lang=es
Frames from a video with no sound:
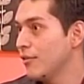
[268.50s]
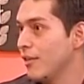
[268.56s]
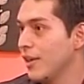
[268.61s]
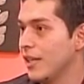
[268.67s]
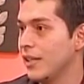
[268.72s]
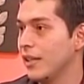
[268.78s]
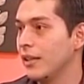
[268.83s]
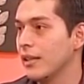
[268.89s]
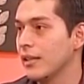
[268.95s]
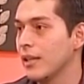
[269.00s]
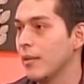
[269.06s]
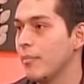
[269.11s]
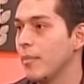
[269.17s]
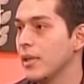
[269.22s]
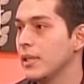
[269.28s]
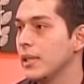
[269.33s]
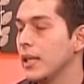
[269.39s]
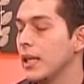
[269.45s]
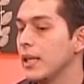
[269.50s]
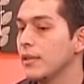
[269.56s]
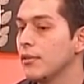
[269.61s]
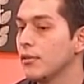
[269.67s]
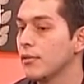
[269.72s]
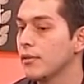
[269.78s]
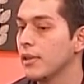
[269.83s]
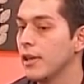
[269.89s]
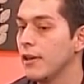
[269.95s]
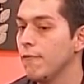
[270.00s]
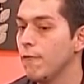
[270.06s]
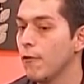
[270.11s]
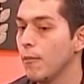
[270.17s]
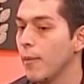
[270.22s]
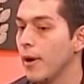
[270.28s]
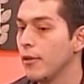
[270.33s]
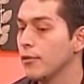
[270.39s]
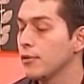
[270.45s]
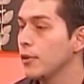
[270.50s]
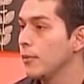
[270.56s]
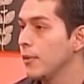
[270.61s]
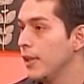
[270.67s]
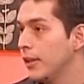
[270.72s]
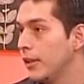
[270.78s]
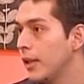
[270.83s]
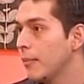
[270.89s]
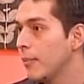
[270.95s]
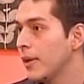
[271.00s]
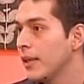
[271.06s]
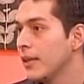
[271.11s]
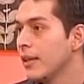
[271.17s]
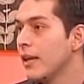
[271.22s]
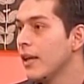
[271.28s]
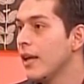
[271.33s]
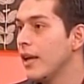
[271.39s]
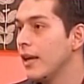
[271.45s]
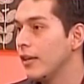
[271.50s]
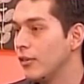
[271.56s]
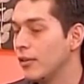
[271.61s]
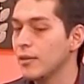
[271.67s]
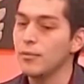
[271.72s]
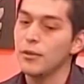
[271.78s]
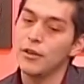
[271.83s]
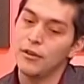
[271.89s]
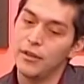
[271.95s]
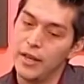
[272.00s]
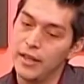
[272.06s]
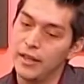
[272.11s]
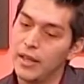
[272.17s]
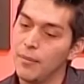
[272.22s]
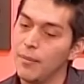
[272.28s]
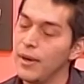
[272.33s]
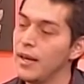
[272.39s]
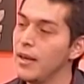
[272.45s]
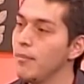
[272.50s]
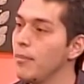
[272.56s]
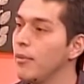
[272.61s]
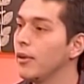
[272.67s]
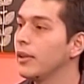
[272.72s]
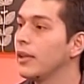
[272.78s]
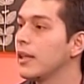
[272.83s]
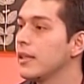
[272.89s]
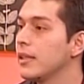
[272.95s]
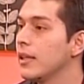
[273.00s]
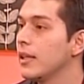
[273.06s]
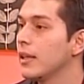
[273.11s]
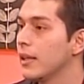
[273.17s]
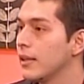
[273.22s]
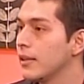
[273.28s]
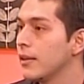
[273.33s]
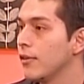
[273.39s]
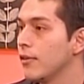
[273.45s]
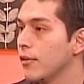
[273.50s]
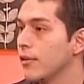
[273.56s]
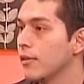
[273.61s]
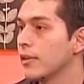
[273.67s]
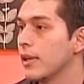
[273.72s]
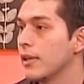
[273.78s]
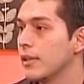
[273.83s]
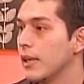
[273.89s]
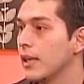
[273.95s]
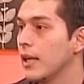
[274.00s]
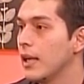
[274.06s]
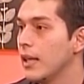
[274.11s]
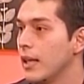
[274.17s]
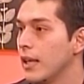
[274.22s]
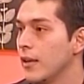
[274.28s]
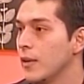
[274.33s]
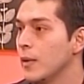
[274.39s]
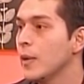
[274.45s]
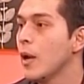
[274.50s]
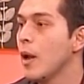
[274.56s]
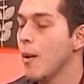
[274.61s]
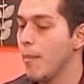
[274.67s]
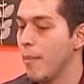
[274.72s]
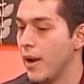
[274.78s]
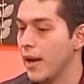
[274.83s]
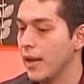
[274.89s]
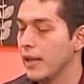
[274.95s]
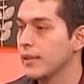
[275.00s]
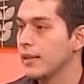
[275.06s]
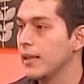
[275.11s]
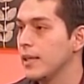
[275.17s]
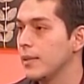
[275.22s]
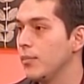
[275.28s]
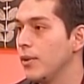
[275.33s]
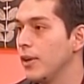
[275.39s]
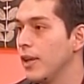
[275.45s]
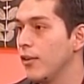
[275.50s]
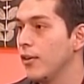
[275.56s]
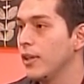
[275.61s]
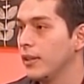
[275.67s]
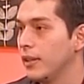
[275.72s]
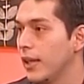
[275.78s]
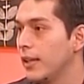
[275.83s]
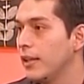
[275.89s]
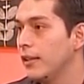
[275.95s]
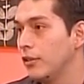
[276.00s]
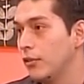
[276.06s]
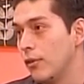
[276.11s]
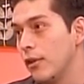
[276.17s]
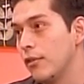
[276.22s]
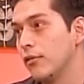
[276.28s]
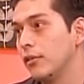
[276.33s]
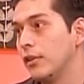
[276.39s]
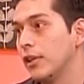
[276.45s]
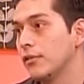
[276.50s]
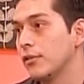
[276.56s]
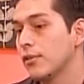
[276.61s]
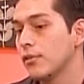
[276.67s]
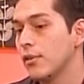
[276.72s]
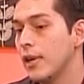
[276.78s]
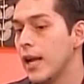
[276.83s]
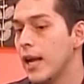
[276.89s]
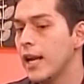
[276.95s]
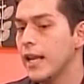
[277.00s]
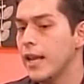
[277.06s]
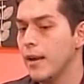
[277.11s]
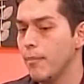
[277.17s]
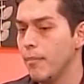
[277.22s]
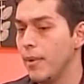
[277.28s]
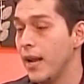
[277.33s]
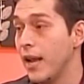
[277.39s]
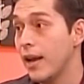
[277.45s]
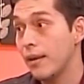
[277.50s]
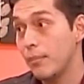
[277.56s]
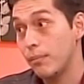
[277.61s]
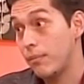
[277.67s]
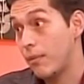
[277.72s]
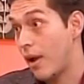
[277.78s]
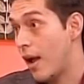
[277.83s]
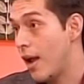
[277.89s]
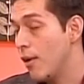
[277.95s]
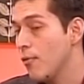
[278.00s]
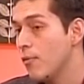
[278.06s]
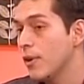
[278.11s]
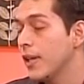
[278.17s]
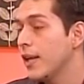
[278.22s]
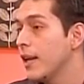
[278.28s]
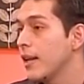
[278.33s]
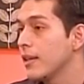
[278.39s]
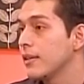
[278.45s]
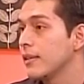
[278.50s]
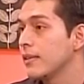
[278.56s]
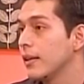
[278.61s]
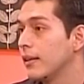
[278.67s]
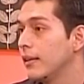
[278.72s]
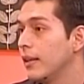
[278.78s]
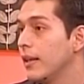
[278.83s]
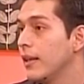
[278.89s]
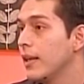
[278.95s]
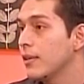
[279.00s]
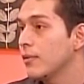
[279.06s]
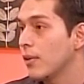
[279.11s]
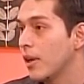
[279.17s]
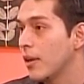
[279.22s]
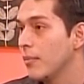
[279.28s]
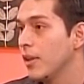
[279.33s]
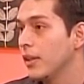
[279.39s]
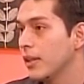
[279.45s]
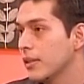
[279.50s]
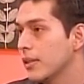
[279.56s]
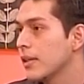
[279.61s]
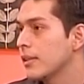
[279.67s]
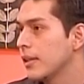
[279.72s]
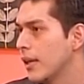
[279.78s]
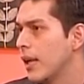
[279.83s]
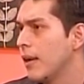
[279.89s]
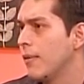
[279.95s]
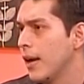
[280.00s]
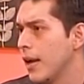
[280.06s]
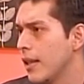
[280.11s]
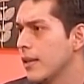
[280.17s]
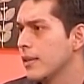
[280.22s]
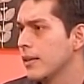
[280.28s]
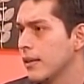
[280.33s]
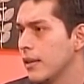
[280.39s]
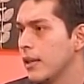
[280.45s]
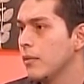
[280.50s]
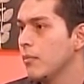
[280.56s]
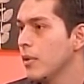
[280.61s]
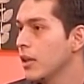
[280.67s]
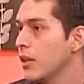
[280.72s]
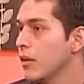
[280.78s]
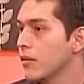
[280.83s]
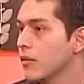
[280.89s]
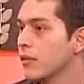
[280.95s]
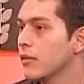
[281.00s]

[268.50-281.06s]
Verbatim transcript: son las altas capacidades o no están informados sobre el tema. Entonces, bueno, de ahí también la importancia de que se conozca acerca de ello para que se les pueda orientar dentro del contexto escolar y emplear alguna de las estrategias o herramientas que están avaladas aquí en México.